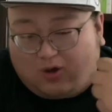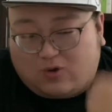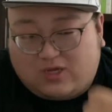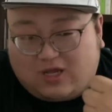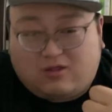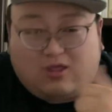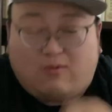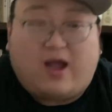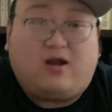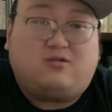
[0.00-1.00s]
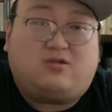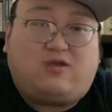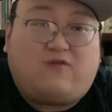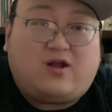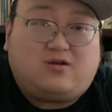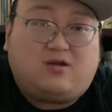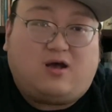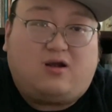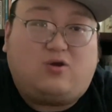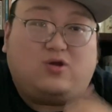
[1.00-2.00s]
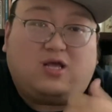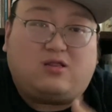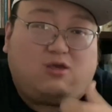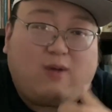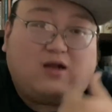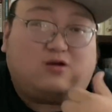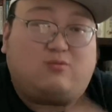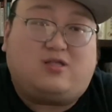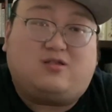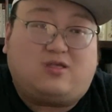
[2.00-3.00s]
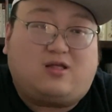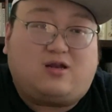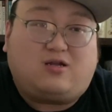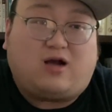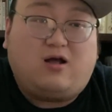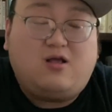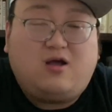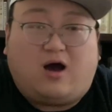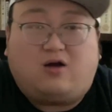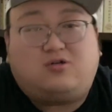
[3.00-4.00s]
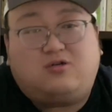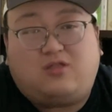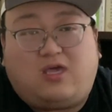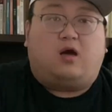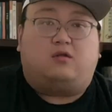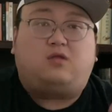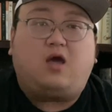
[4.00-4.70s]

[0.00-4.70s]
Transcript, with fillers: 留一些底牌让自己翻身啊，留一些底牌证明你自己的立场啊，这是第一。